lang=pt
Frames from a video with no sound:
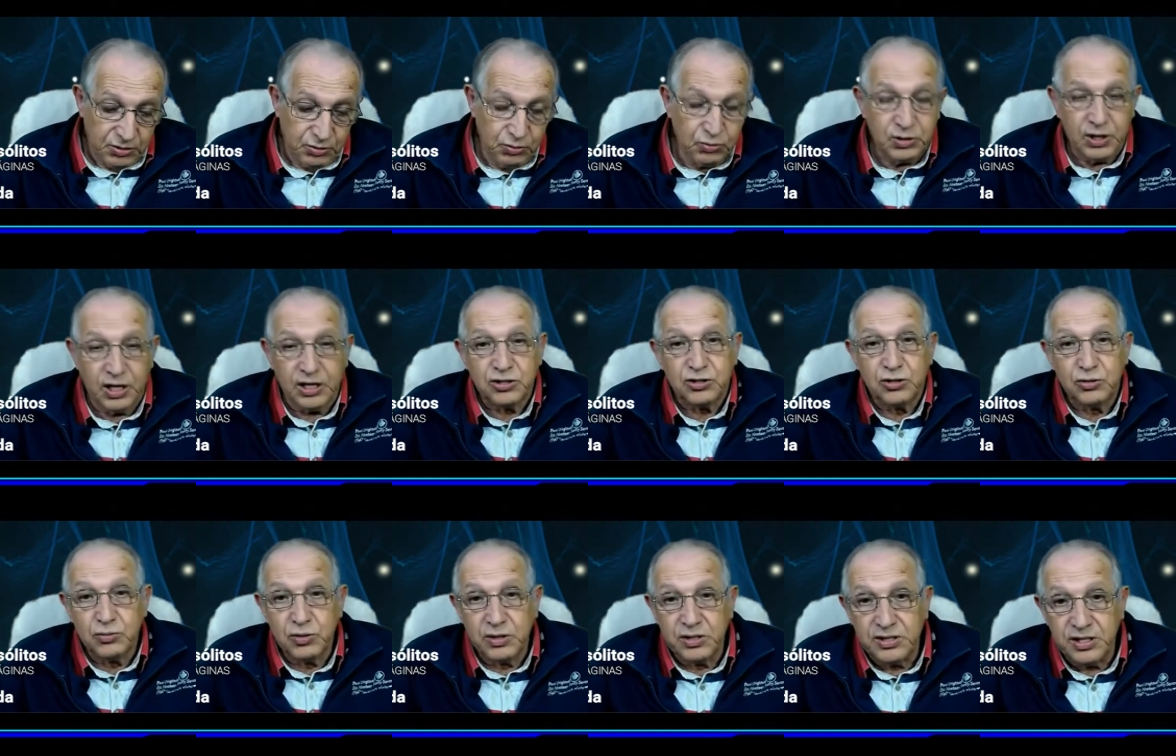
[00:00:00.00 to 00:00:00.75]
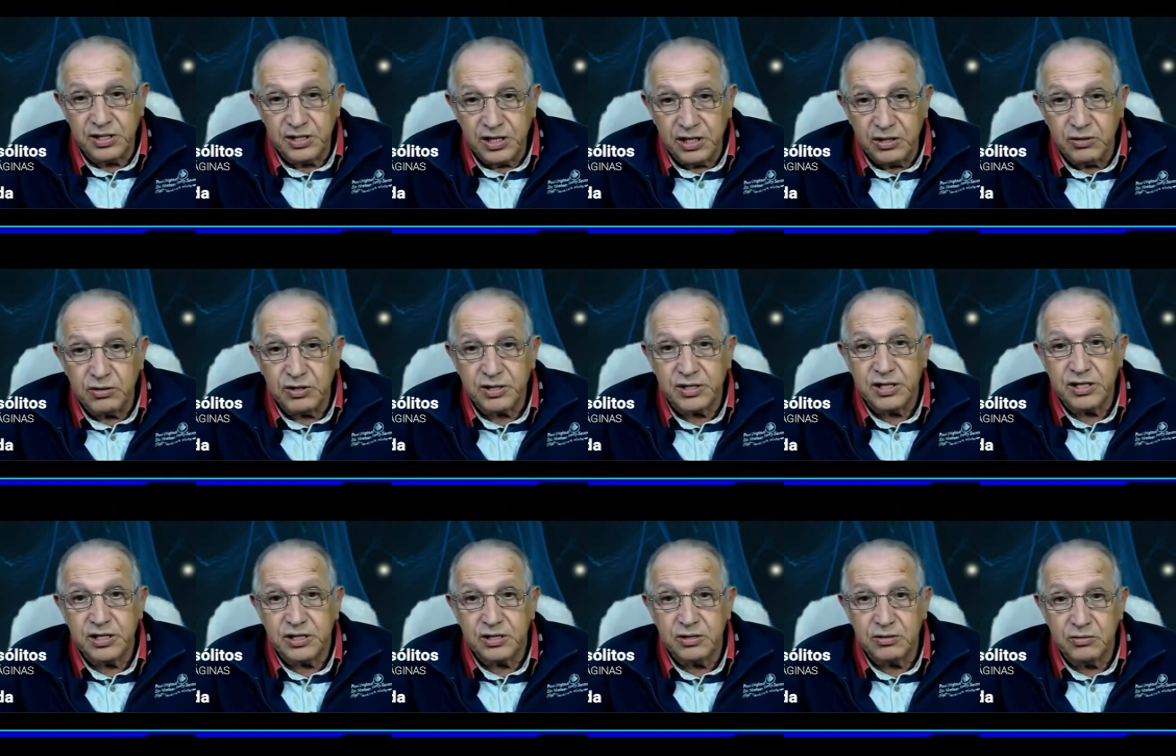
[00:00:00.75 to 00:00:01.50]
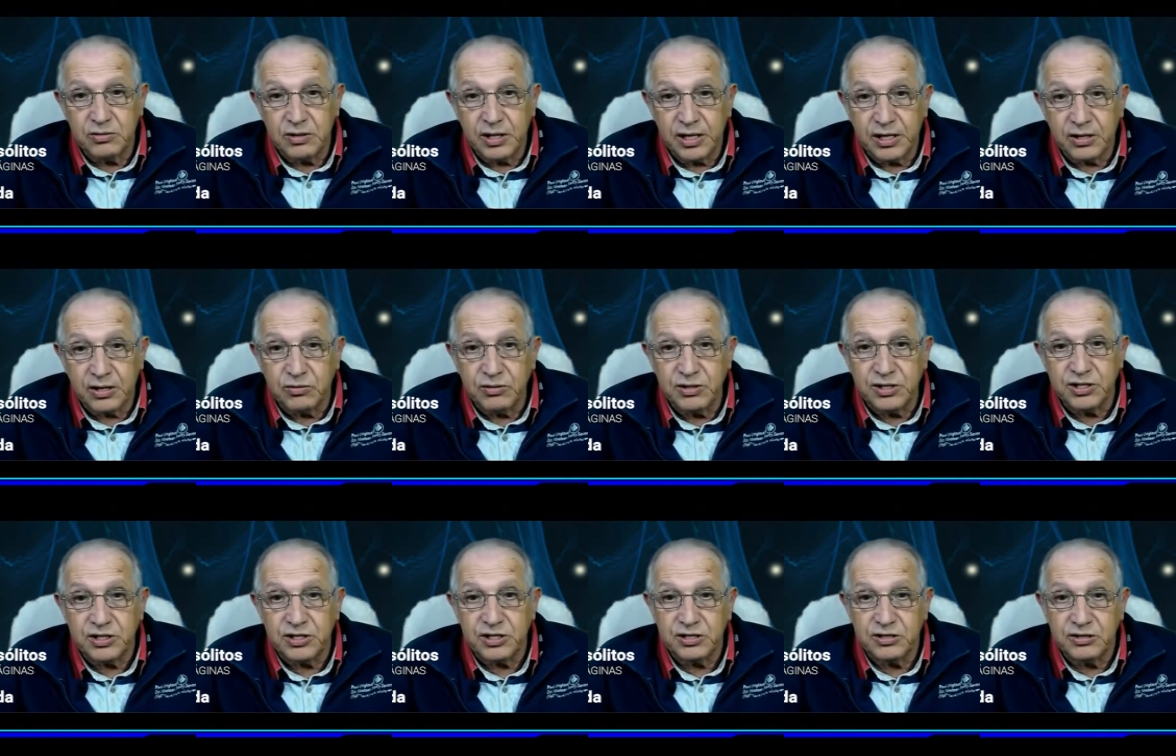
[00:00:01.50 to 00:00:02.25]
No caso do Edneu aqui, que não era
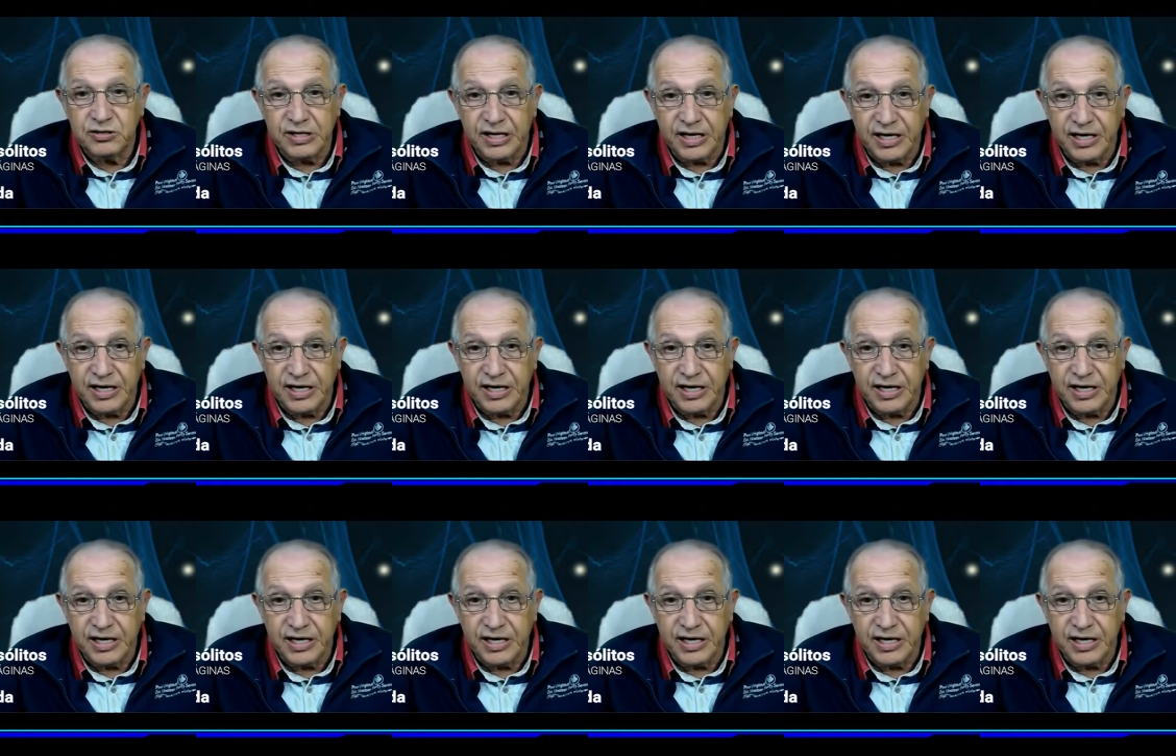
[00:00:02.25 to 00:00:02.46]
conhecido